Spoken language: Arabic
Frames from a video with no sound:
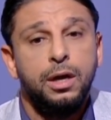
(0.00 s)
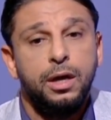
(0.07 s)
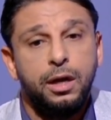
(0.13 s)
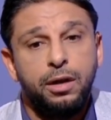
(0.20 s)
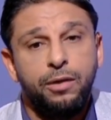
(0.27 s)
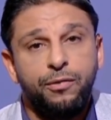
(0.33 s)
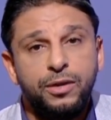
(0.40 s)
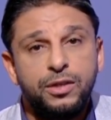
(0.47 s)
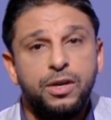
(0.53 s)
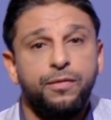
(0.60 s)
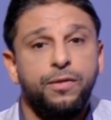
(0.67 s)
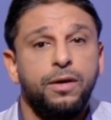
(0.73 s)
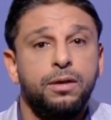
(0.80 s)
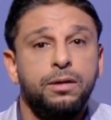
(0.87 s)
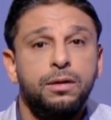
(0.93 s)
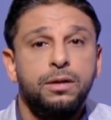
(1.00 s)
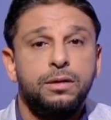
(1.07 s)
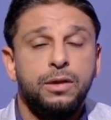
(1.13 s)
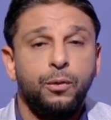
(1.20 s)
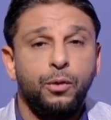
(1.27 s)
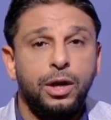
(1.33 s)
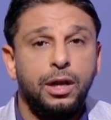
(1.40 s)
ان في سفر
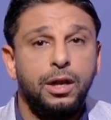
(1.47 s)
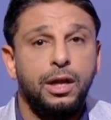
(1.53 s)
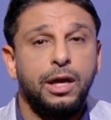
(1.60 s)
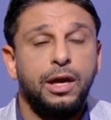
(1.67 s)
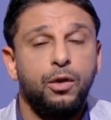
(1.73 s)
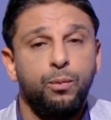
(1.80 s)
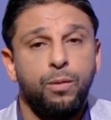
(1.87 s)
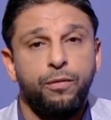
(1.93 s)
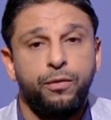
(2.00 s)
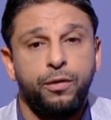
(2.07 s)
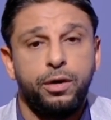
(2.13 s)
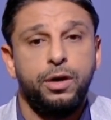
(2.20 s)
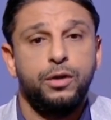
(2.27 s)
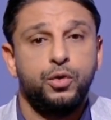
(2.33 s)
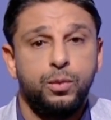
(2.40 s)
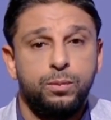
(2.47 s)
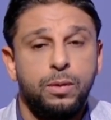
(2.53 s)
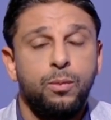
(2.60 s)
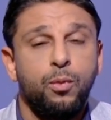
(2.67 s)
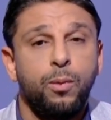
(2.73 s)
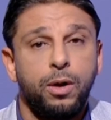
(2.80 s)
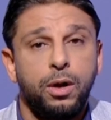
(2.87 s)
طويل لجنوب افريقيا ثم
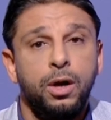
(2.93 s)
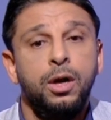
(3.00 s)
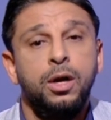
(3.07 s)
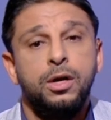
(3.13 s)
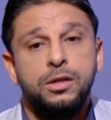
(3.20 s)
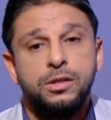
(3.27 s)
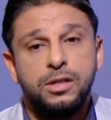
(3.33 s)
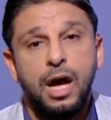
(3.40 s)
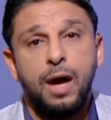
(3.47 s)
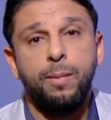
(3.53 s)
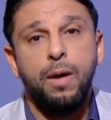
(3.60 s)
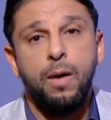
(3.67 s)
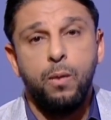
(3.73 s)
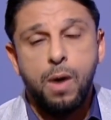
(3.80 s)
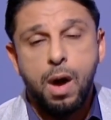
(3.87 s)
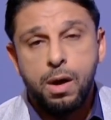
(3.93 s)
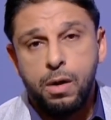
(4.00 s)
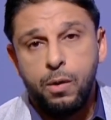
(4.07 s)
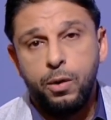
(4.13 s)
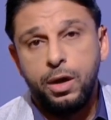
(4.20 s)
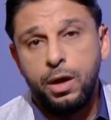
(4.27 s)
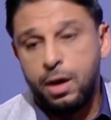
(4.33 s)
مباراه صعبه
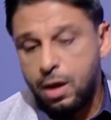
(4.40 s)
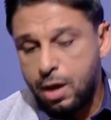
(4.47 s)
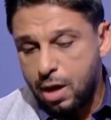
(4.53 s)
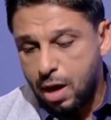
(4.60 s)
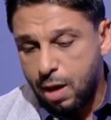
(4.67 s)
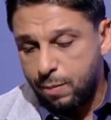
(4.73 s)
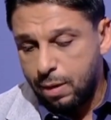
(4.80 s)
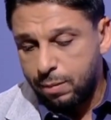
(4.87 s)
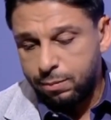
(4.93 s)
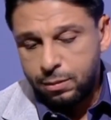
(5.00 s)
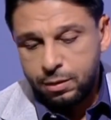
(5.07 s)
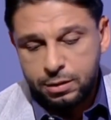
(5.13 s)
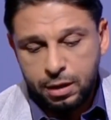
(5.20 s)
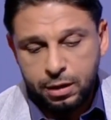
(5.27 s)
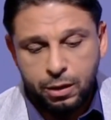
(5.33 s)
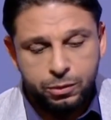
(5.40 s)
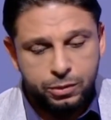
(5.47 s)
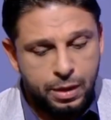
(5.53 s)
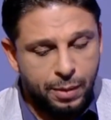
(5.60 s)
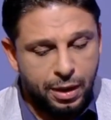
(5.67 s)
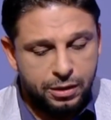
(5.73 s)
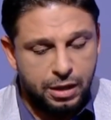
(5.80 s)
وقويه امام سان داونز
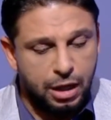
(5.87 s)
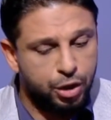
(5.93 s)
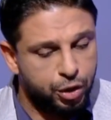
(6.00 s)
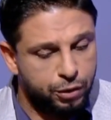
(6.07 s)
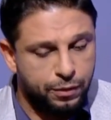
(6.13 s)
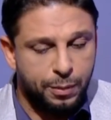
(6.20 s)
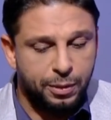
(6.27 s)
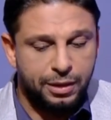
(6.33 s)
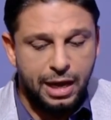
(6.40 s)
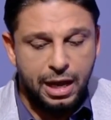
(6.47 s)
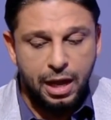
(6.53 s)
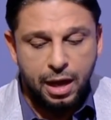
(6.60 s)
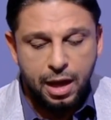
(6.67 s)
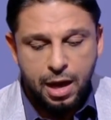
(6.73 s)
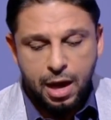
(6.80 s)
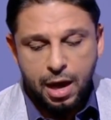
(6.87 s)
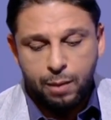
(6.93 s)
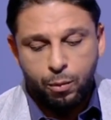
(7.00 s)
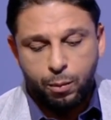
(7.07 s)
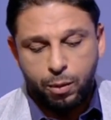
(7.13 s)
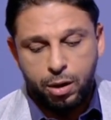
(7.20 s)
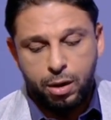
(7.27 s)
ده ما حصلش فبالتالي
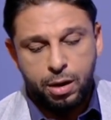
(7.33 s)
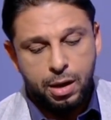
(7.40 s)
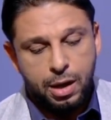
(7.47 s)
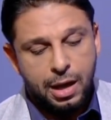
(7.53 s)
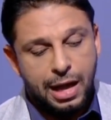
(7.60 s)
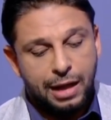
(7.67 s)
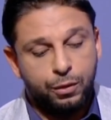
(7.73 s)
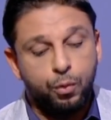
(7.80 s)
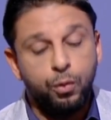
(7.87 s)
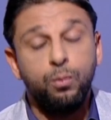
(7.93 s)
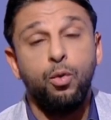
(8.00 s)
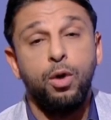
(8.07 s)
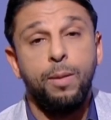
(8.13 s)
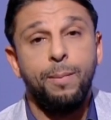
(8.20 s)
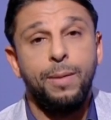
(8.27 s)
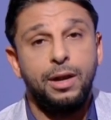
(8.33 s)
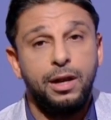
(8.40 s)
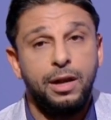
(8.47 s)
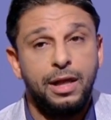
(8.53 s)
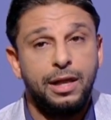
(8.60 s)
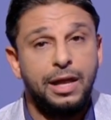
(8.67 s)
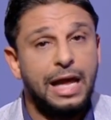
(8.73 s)
المباراه هتكون مهمه
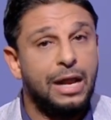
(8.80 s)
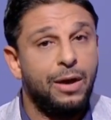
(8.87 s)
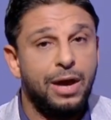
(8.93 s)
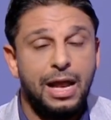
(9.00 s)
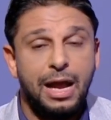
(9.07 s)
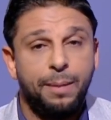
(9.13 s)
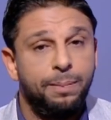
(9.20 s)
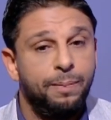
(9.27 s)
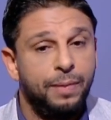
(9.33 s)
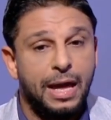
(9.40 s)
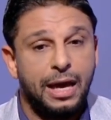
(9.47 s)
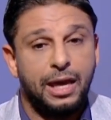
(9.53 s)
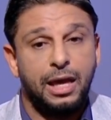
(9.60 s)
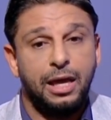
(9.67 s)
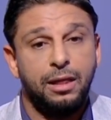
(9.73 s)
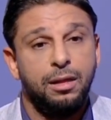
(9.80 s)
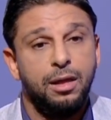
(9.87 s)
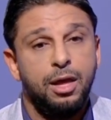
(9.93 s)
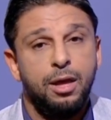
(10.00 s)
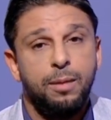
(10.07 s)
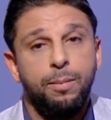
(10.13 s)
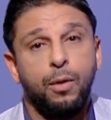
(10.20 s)
للنادي الاهلي هيلعب اكيد
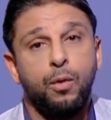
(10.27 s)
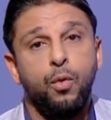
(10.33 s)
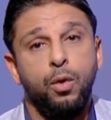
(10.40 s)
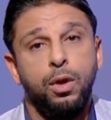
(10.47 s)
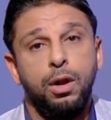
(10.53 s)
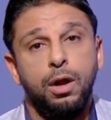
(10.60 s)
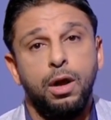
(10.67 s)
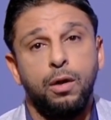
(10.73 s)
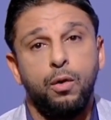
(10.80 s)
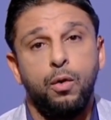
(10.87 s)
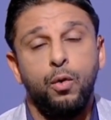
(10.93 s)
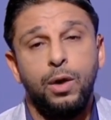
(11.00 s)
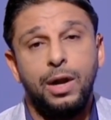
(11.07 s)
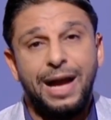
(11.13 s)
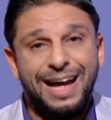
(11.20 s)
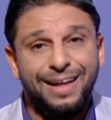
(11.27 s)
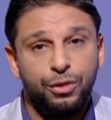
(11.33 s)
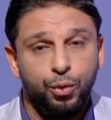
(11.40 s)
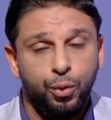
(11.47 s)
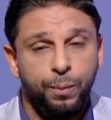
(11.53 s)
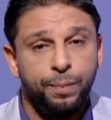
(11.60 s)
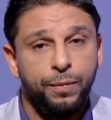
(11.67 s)
بكل القوه اللي
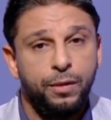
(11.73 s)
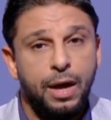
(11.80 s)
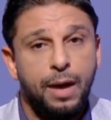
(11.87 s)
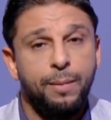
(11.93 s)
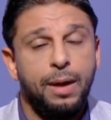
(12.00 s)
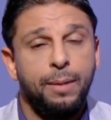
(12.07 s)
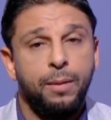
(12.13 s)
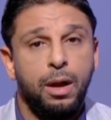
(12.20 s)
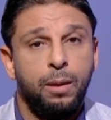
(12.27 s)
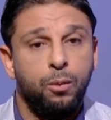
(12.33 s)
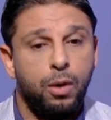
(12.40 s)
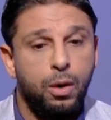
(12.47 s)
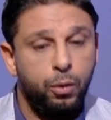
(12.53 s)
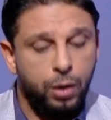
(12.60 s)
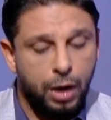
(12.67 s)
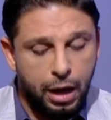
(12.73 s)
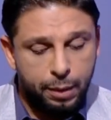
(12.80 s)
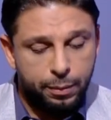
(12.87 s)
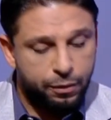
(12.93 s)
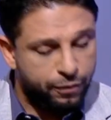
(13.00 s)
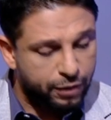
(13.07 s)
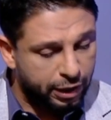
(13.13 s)
عنده امام المقاولون
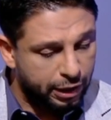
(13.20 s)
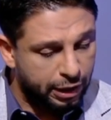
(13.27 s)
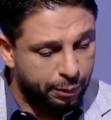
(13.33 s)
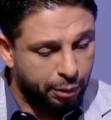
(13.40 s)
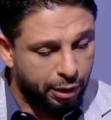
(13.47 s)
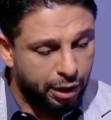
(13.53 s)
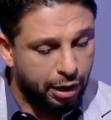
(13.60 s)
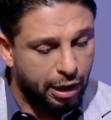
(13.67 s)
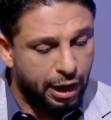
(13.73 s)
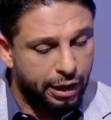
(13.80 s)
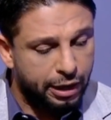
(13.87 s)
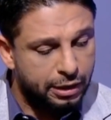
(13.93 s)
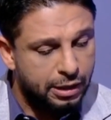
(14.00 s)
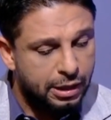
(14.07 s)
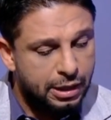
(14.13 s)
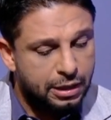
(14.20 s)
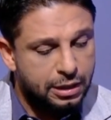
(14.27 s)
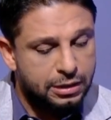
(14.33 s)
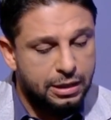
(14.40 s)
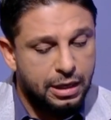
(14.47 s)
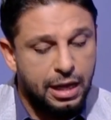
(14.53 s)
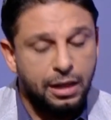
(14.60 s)
العرب الفريق يمكن اللي احنا
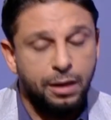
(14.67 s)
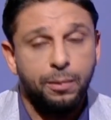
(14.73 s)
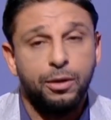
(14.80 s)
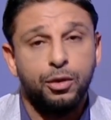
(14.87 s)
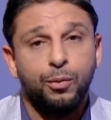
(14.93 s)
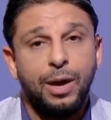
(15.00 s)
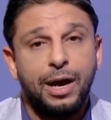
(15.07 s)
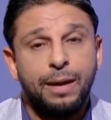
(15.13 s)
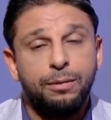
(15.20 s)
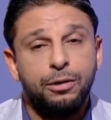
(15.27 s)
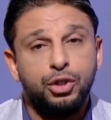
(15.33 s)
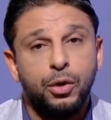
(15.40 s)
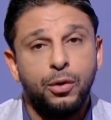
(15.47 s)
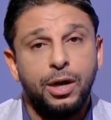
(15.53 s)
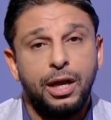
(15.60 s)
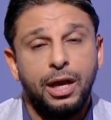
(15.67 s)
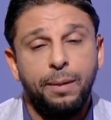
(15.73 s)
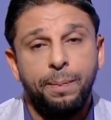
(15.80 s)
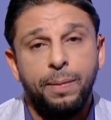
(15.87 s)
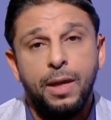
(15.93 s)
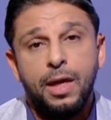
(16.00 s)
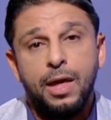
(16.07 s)
السنه دي برده مع كابتن شاوي غريب
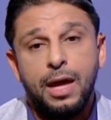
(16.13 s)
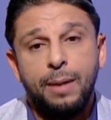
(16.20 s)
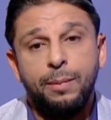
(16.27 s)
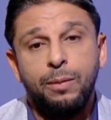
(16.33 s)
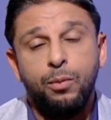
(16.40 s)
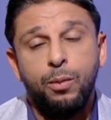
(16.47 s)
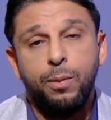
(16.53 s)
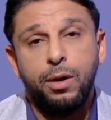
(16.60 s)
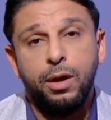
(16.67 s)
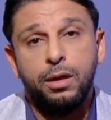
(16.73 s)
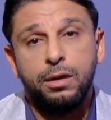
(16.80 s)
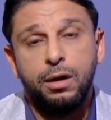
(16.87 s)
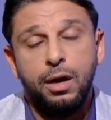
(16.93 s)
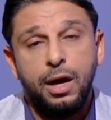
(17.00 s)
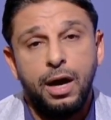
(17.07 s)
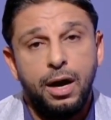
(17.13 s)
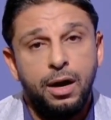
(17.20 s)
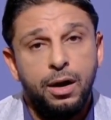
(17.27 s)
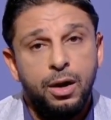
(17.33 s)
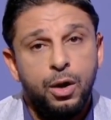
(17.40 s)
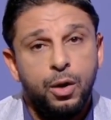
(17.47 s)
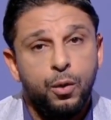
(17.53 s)
عامل مباريات رائعه
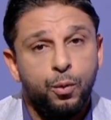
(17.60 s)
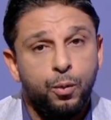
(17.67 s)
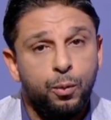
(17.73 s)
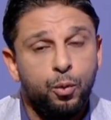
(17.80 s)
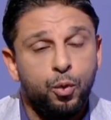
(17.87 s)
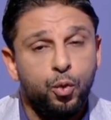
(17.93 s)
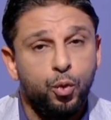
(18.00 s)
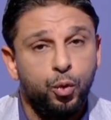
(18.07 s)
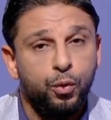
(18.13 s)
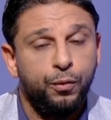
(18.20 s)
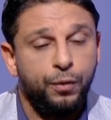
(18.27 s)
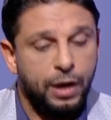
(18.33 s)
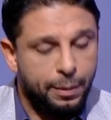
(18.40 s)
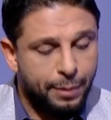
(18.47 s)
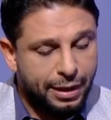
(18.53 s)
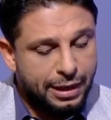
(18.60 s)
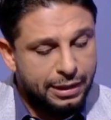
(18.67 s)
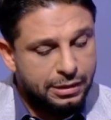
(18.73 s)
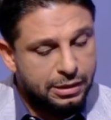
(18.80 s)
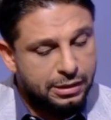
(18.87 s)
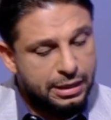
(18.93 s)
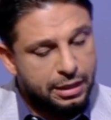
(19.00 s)
وموجوده في
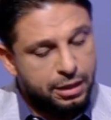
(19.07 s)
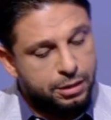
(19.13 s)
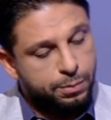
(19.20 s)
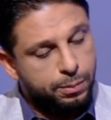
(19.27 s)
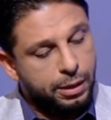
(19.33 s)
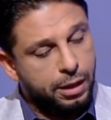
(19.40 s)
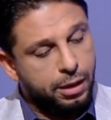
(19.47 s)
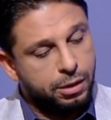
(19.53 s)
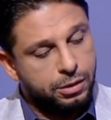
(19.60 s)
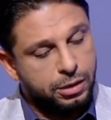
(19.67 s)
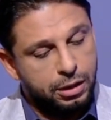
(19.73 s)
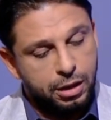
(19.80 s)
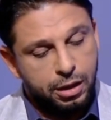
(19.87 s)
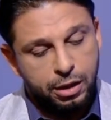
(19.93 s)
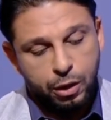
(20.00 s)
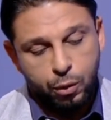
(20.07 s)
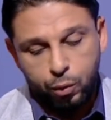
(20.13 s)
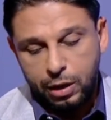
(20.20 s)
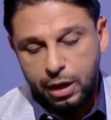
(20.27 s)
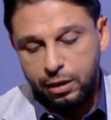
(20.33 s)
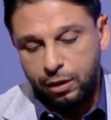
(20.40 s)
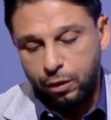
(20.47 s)
المركز السادس برصيد
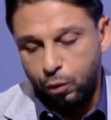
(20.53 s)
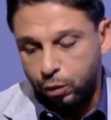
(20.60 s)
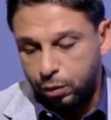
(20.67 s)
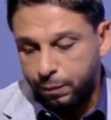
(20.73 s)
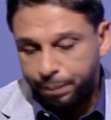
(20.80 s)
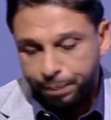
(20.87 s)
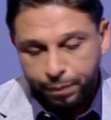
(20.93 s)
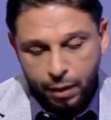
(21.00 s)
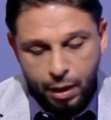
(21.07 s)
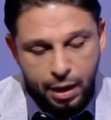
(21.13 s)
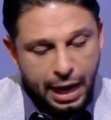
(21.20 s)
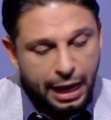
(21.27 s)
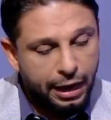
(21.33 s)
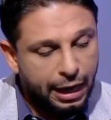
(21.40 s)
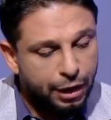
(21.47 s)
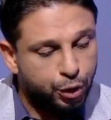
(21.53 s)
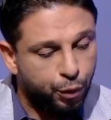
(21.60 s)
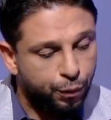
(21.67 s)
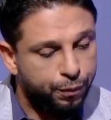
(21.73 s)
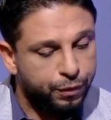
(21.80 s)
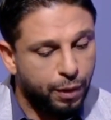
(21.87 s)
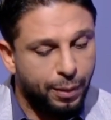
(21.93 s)
32 نقطه يعني
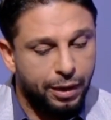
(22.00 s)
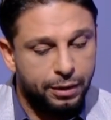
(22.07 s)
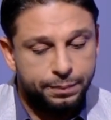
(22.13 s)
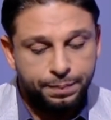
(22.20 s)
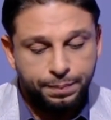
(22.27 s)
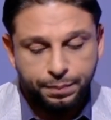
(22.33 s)
هنشوف طبعا